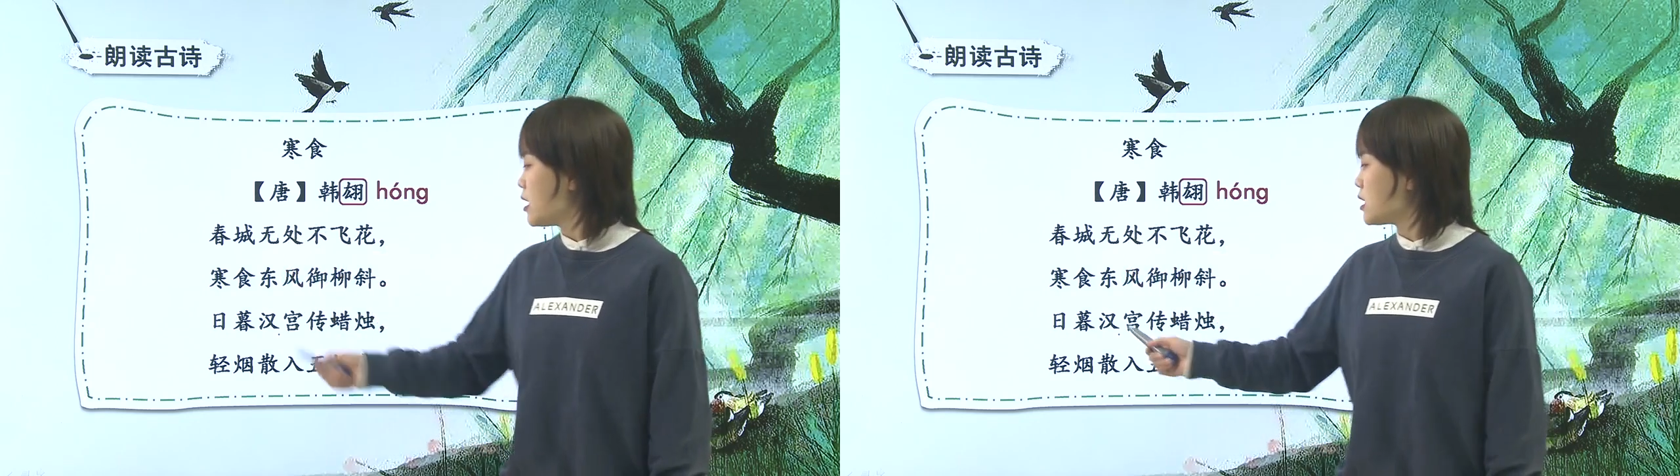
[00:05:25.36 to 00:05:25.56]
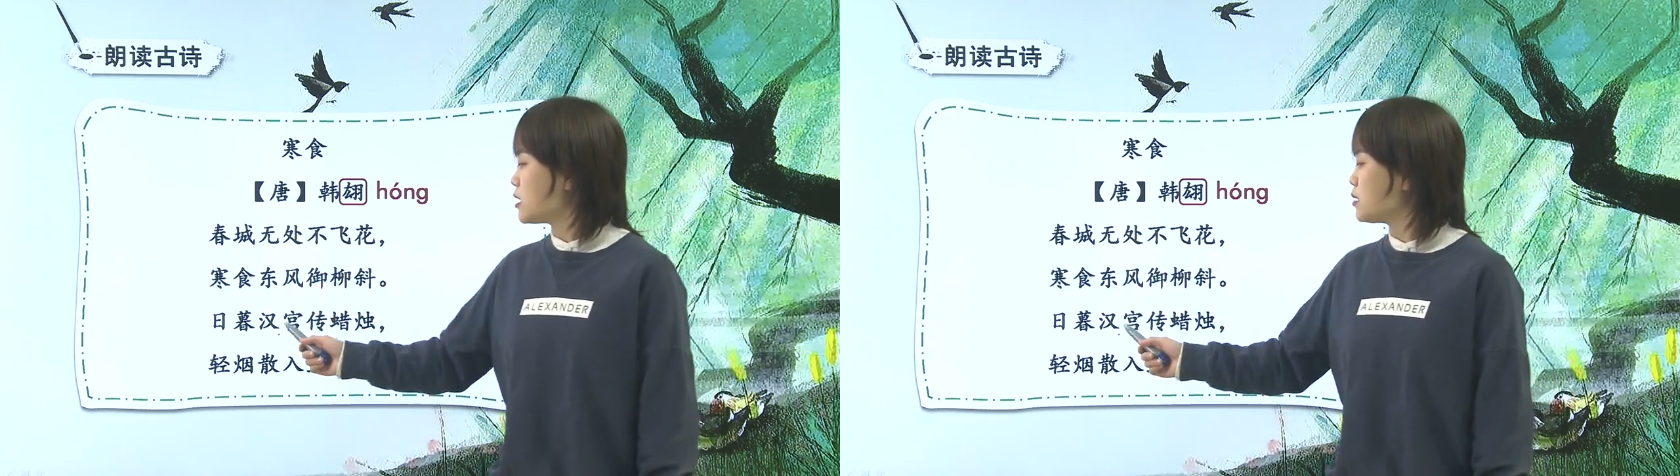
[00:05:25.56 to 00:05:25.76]

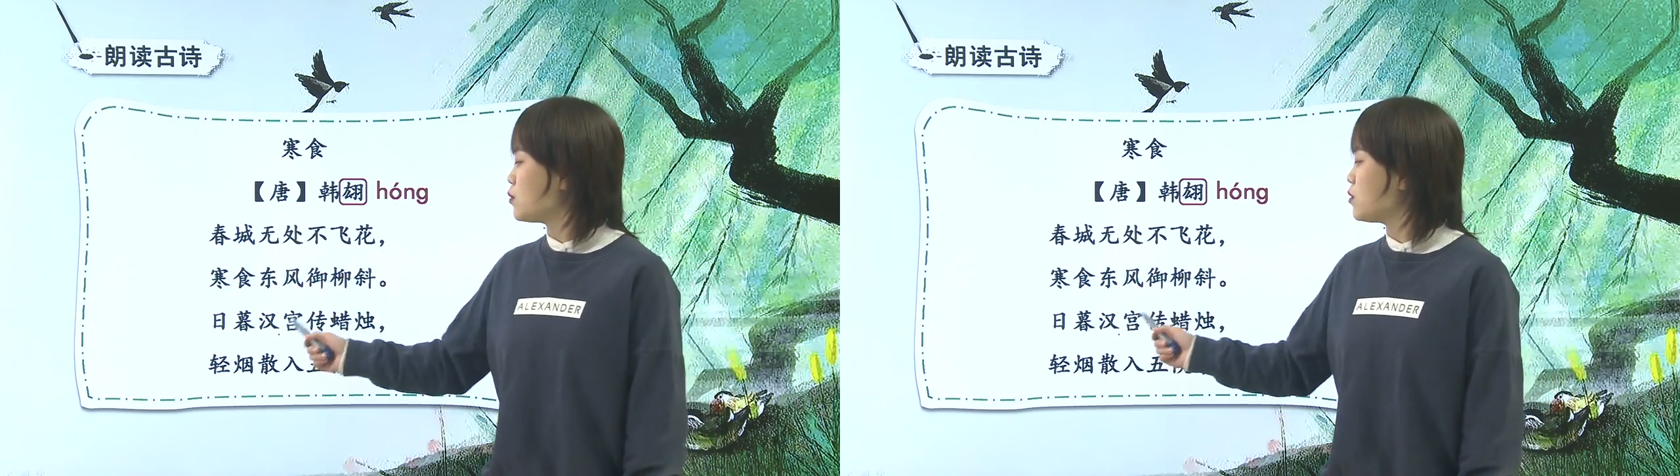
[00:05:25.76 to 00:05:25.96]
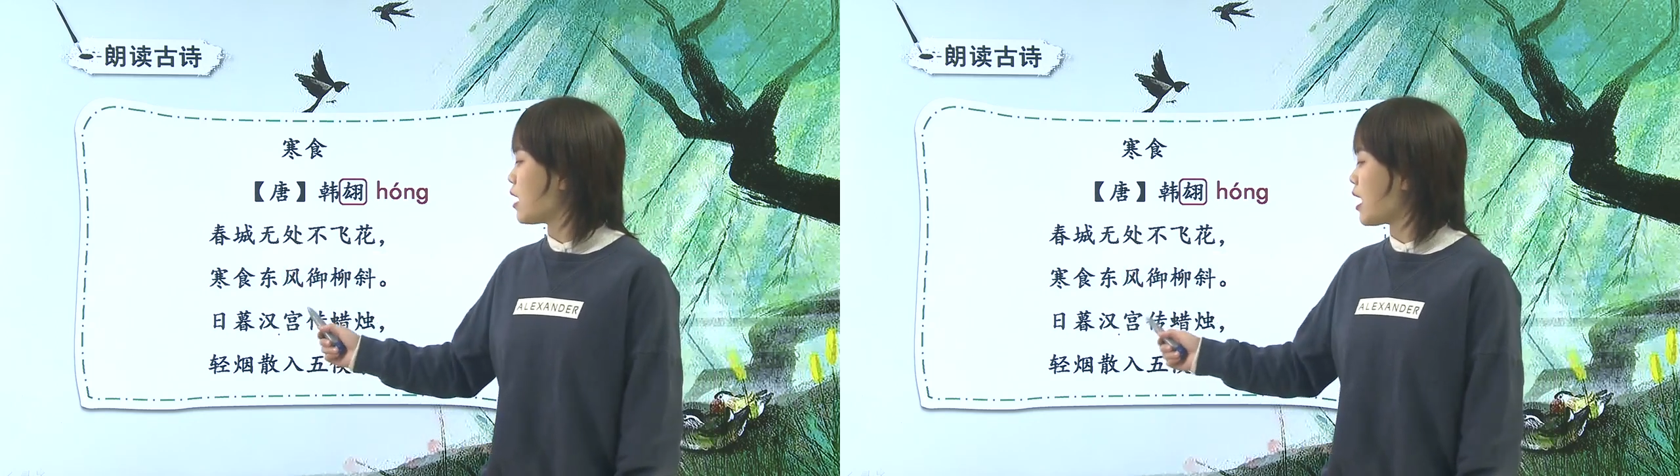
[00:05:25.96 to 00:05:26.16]
日
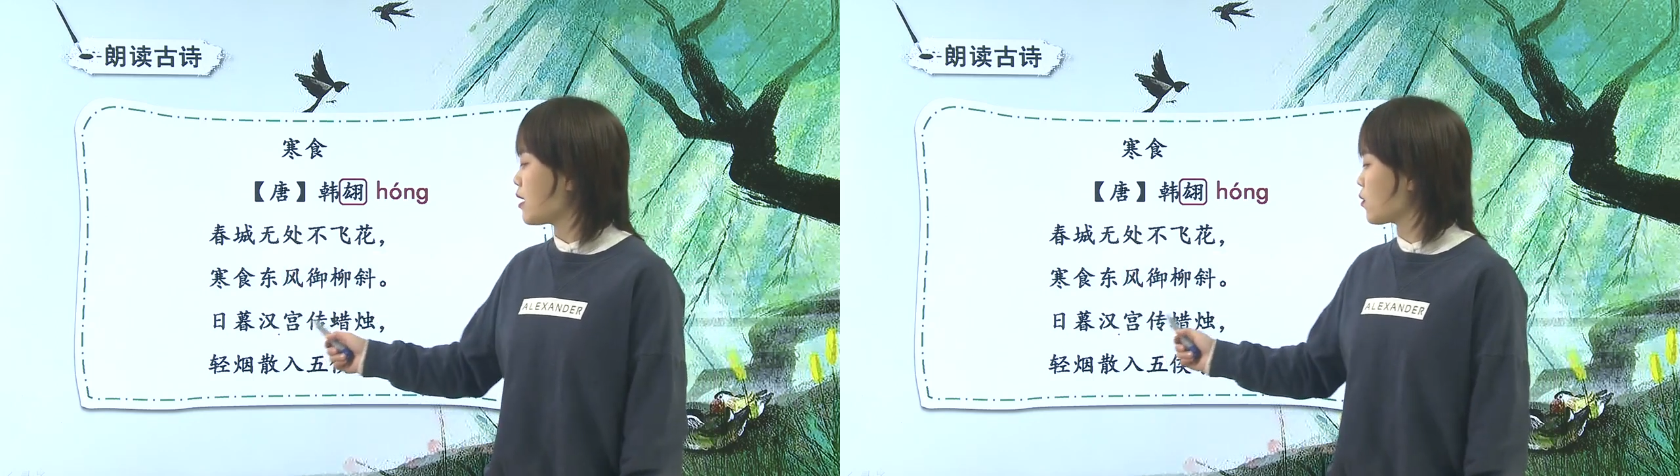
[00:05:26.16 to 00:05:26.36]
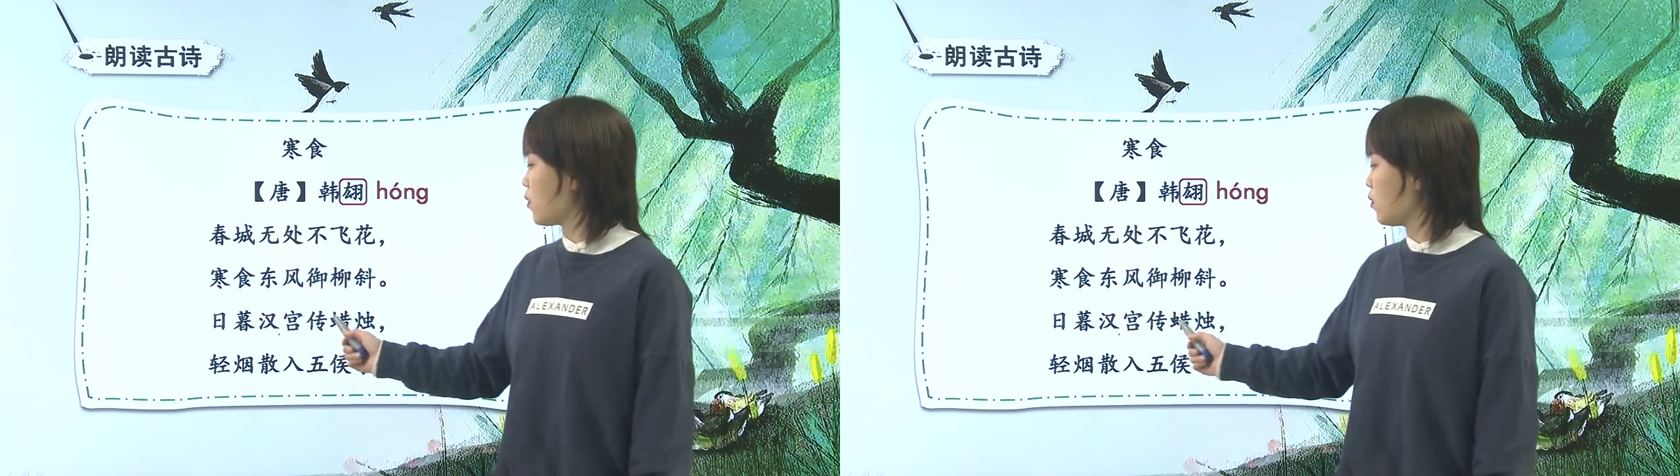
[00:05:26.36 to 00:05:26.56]
暮
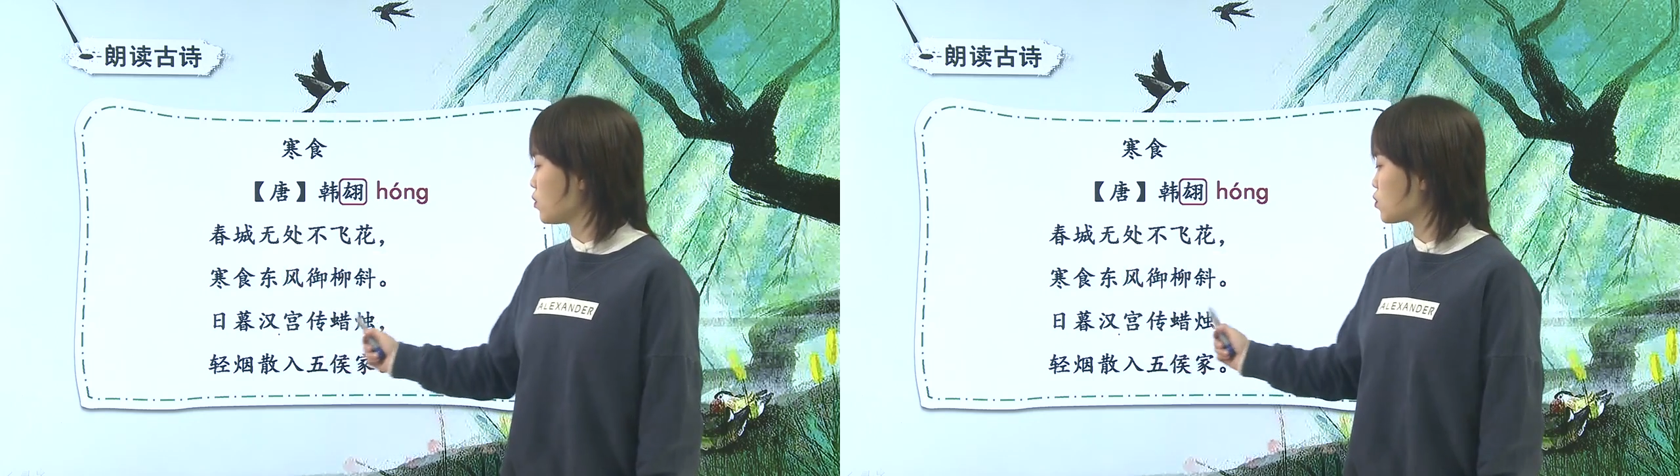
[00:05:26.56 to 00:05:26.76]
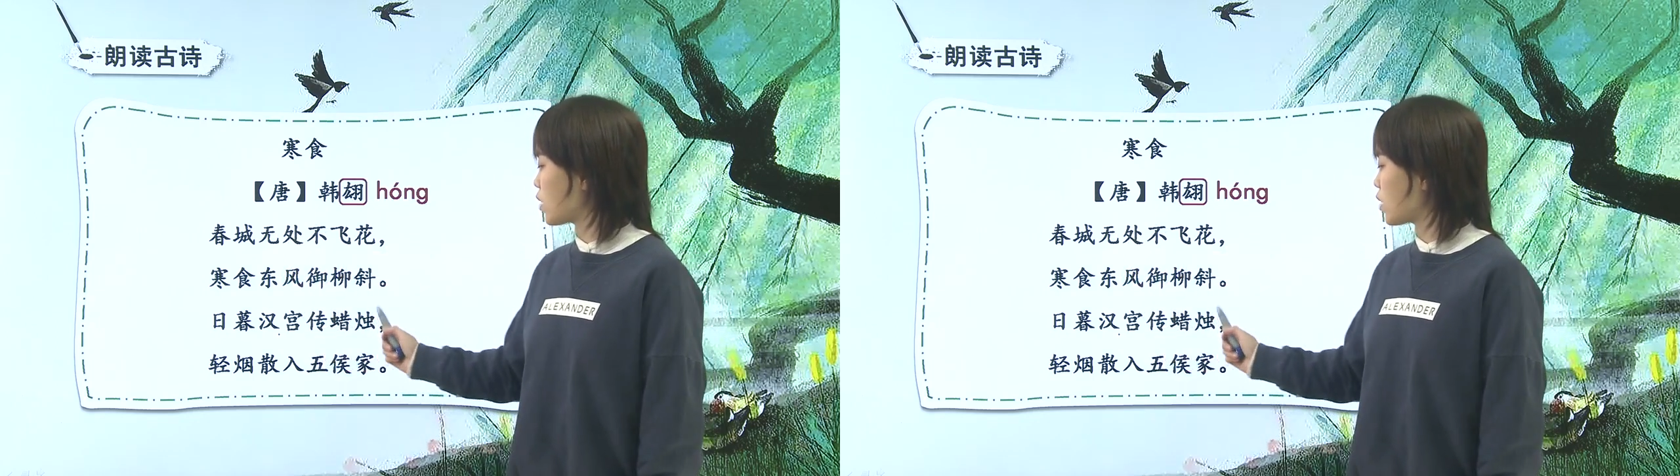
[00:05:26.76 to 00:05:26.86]
汉宫